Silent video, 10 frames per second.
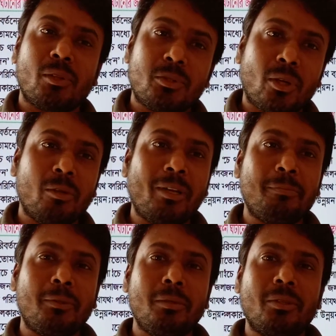জলবায়ু
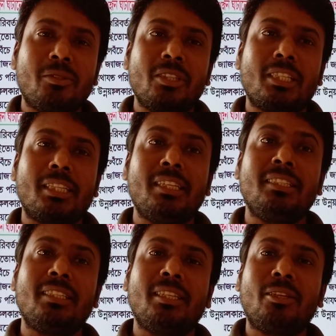পরিবর্তনের সাথে
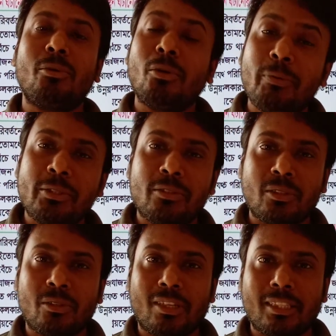নিজেদেরকে অভিযোজন
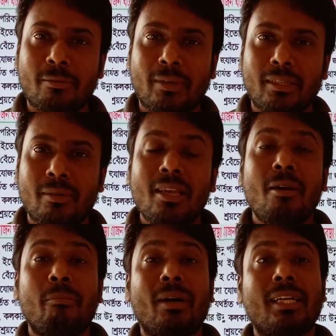ঘটাতে পারি
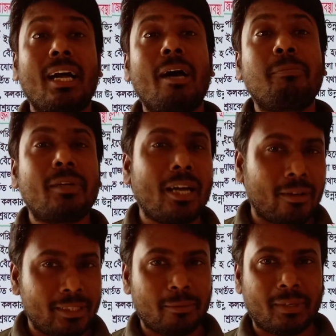বা খাপ
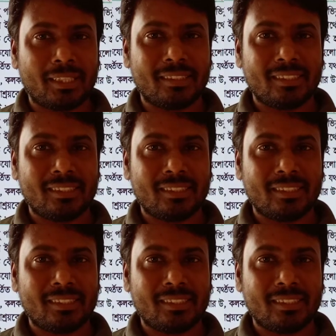খাওয়াতে পারি